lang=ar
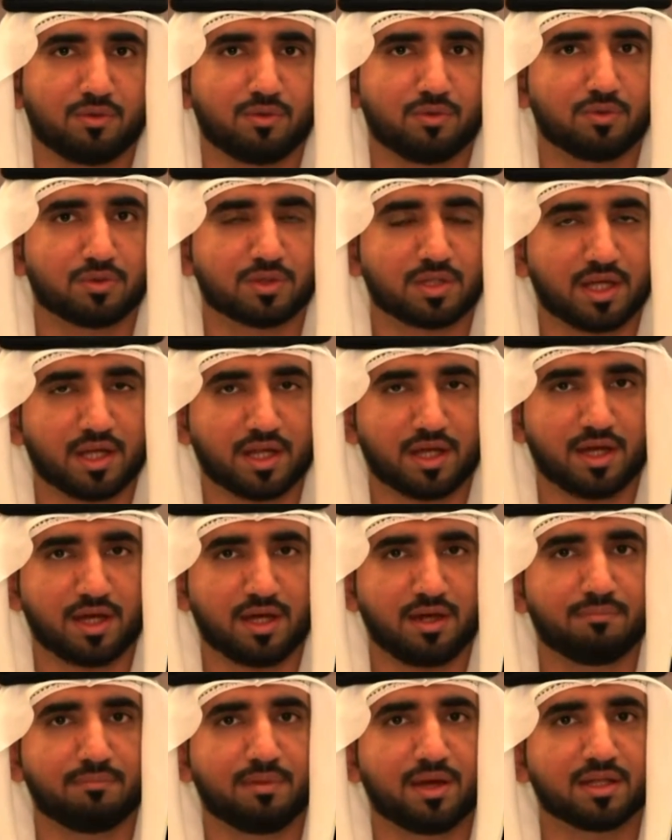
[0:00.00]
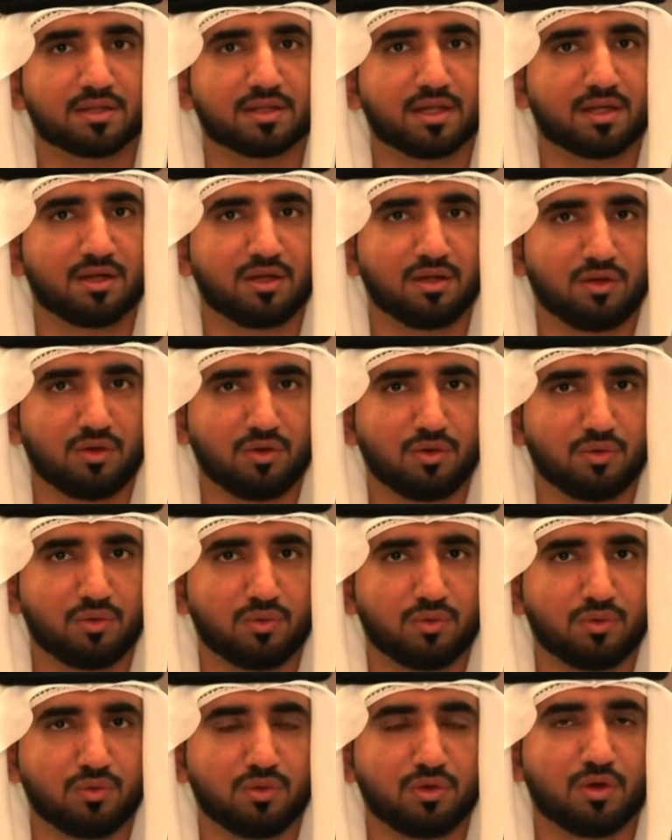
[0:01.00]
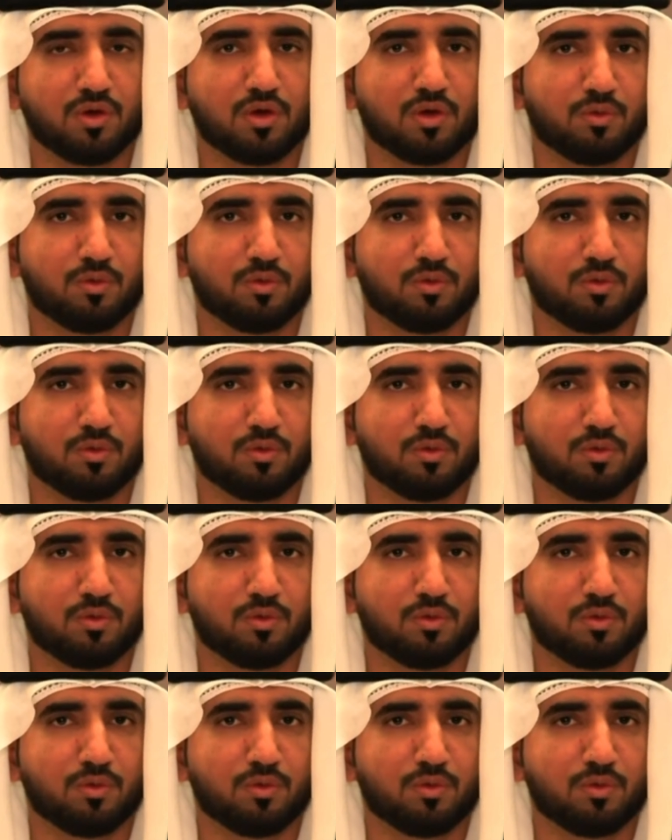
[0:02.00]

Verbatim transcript: وطرحها مع طرح الحلول